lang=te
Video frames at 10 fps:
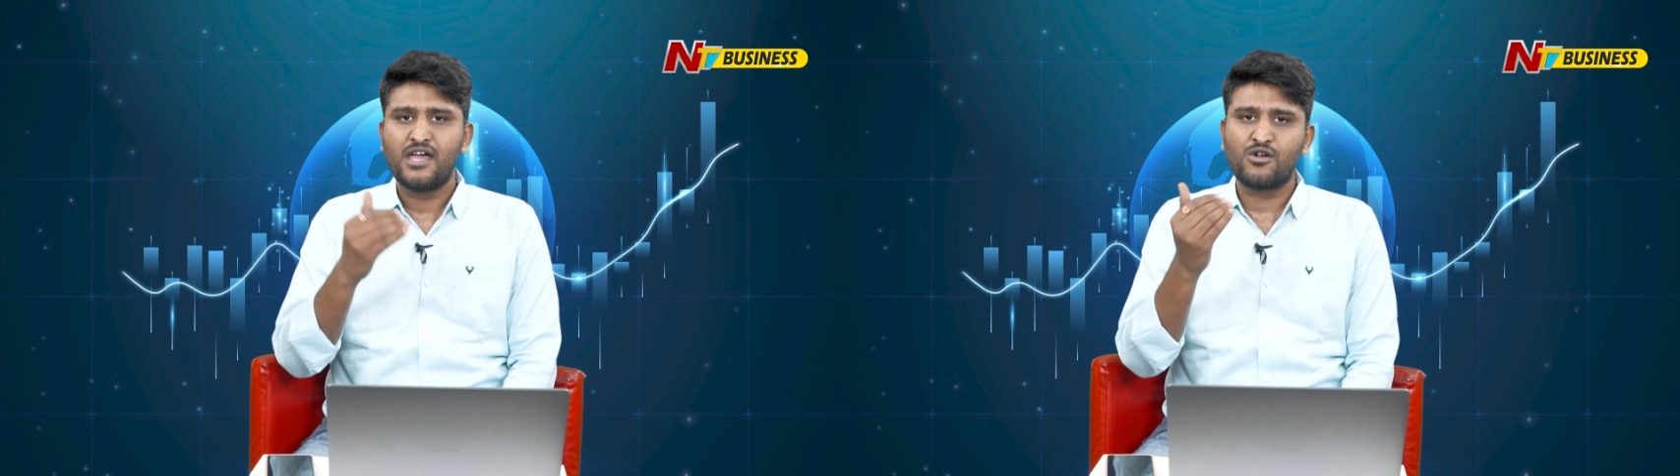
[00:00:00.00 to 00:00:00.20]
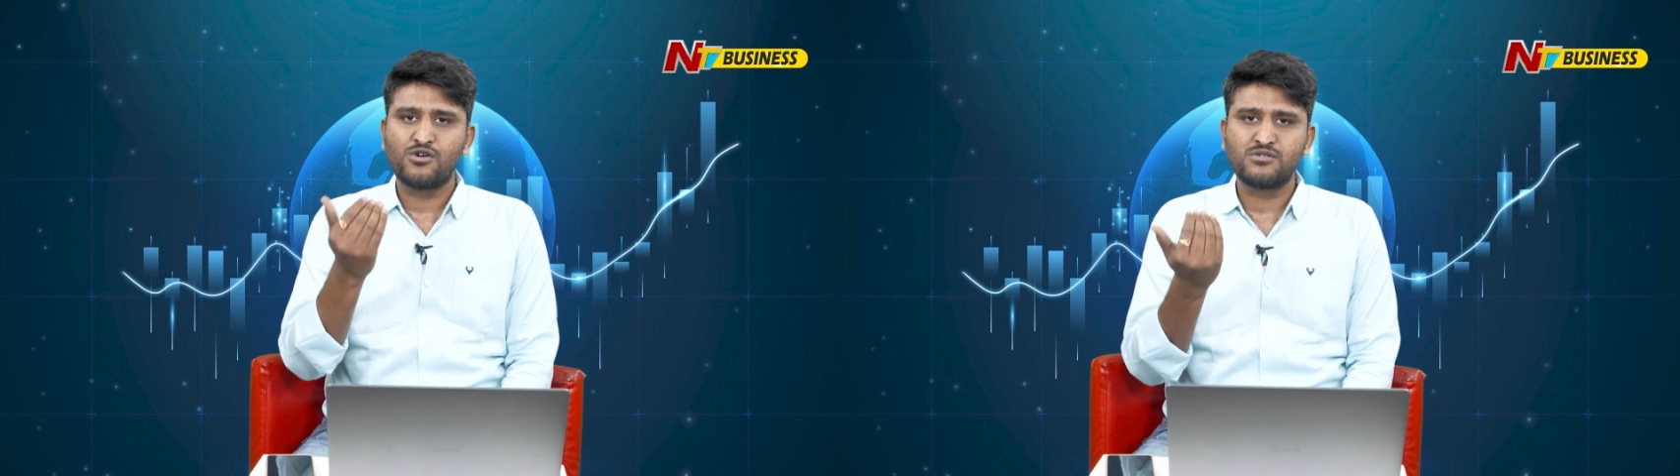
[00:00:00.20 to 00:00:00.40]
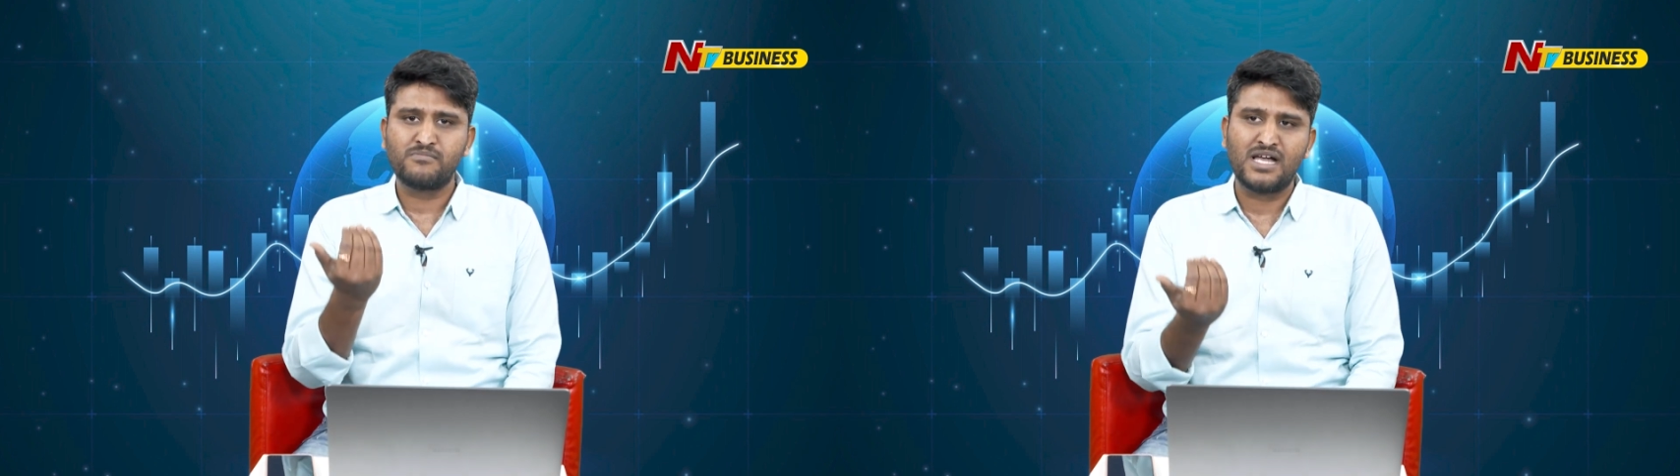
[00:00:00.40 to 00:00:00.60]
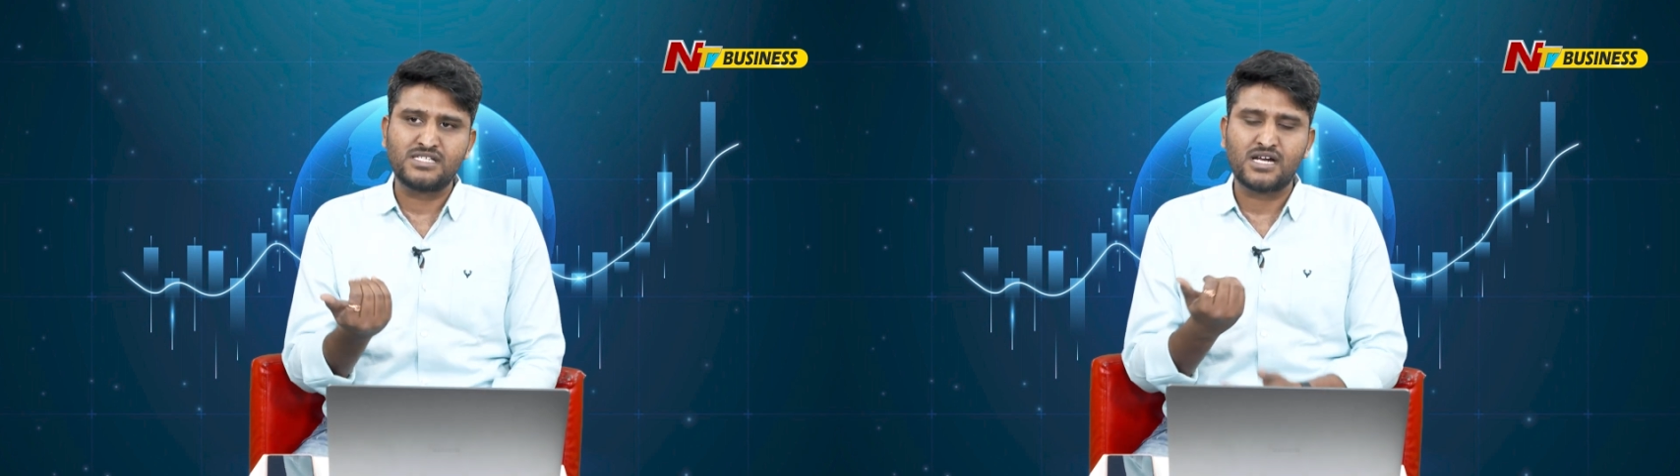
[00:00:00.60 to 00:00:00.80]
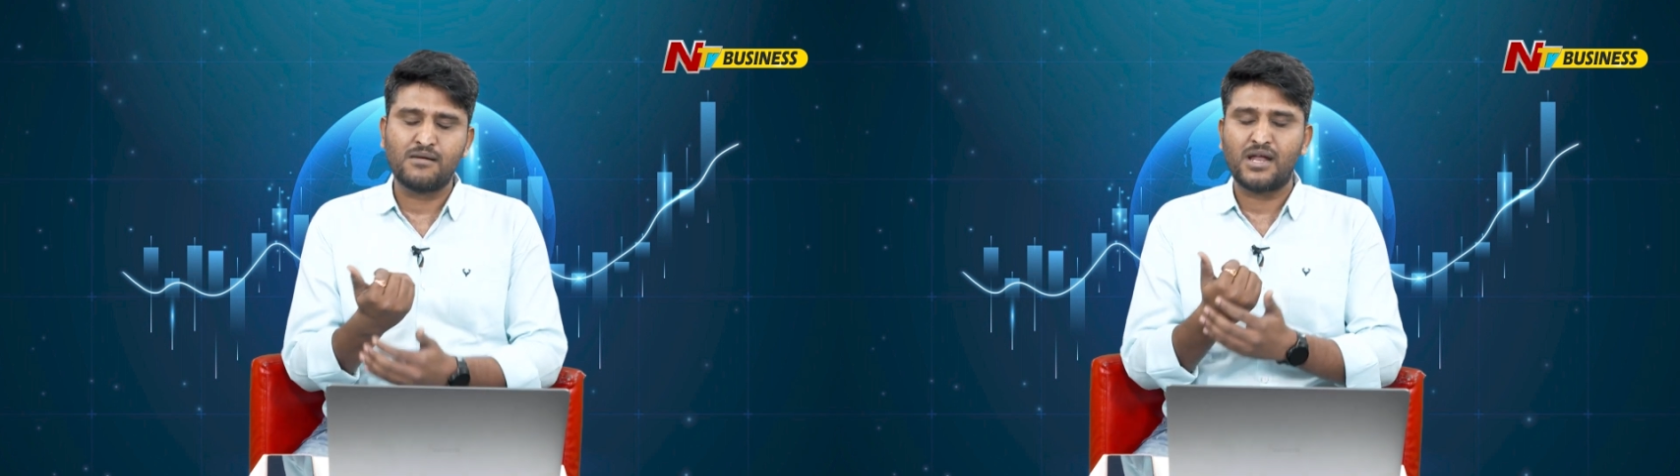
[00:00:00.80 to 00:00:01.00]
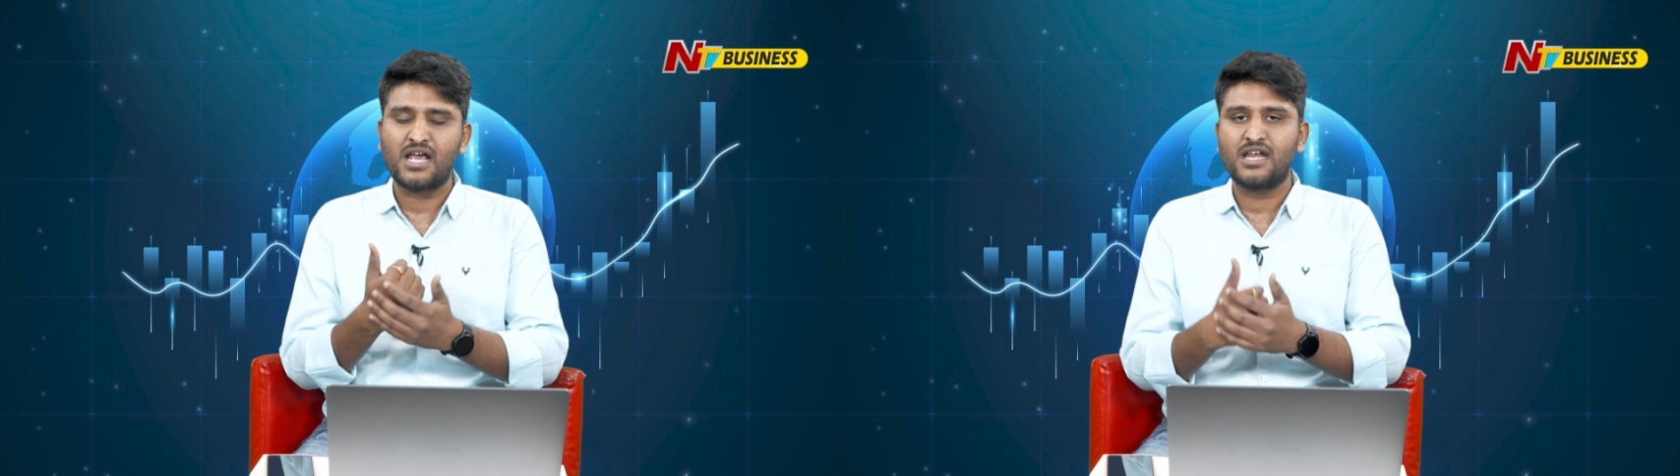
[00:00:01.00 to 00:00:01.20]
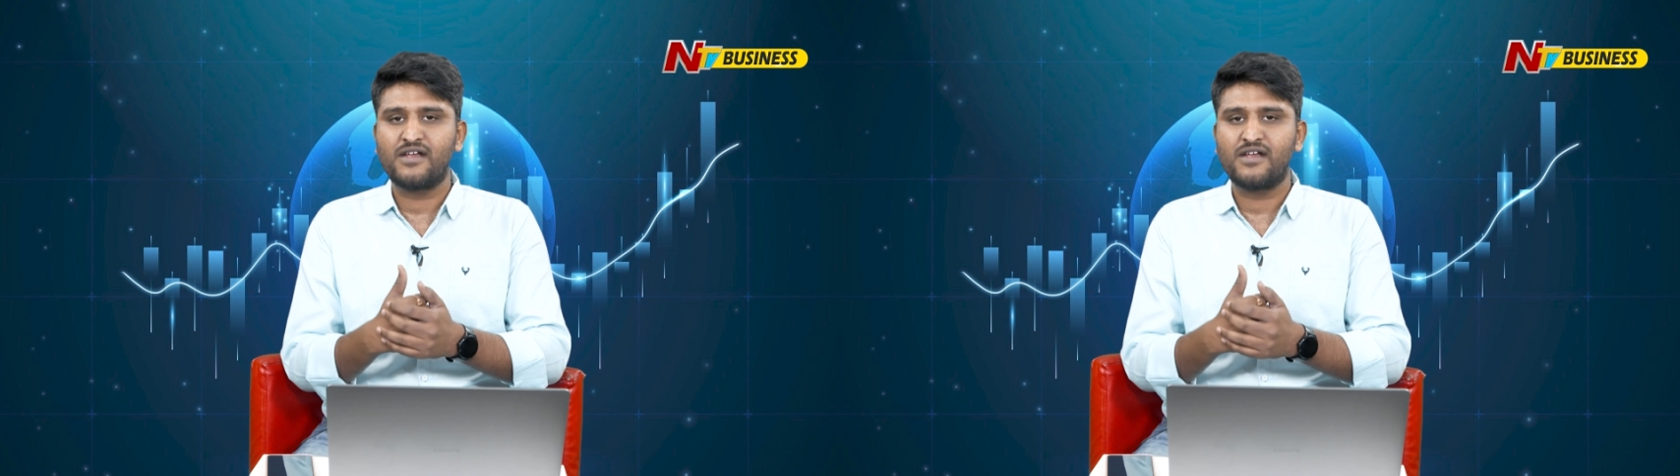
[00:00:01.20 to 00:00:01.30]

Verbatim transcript: ఈరోజు మేజర్గా మనకి